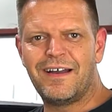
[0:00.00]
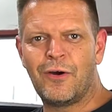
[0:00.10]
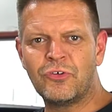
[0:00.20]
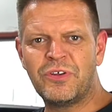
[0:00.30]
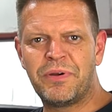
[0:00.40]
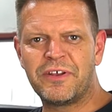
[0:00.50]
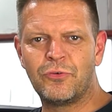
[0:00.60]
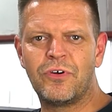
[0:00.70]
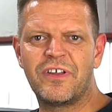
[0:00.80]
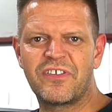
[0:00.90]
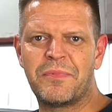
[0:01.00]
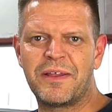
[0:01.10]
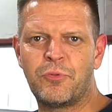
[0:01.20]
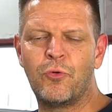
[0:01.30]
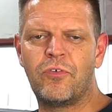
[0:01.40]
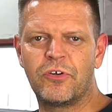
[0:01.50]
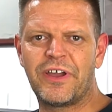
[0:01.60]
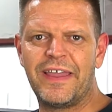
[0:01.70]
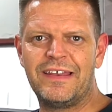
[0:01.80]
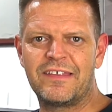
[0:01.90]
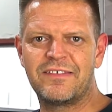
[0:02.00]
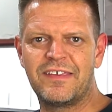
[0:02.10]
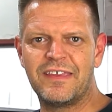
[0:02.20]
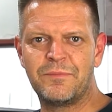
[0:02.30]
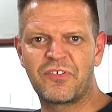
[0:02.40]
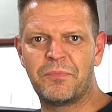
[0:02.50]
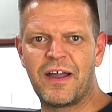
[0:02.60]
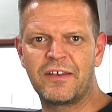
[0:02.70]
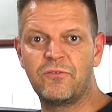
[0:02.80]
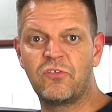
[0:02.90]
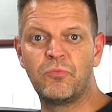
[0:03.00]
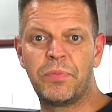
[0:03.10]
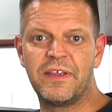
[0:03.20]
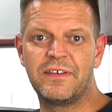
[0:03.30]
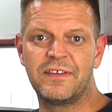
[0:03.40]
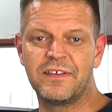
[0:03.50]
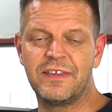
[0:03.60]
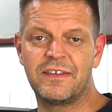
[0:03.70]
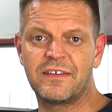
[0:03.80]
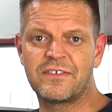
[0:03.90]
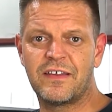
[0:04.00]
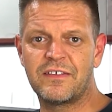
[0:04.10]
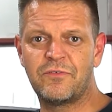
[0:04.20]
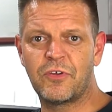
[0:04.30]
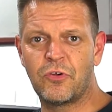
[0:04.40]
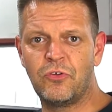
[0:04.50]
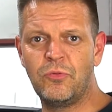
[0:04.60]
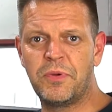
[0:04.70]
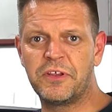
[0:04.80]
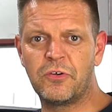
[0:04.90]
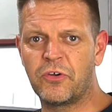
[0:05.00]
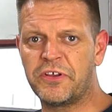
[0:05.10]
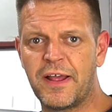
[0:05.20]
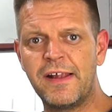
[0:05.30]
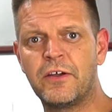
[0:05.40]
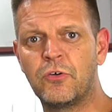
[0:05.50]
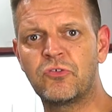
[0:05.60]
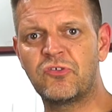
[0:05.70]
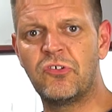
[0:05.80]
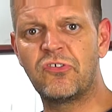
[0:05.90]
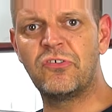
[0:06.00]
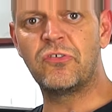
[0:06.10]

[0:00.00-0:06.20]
Auch die Pandora Smart Pro V3 lässt sich im Smart super integrieren. Das heißt, wir können über den originalen Autoschlüssel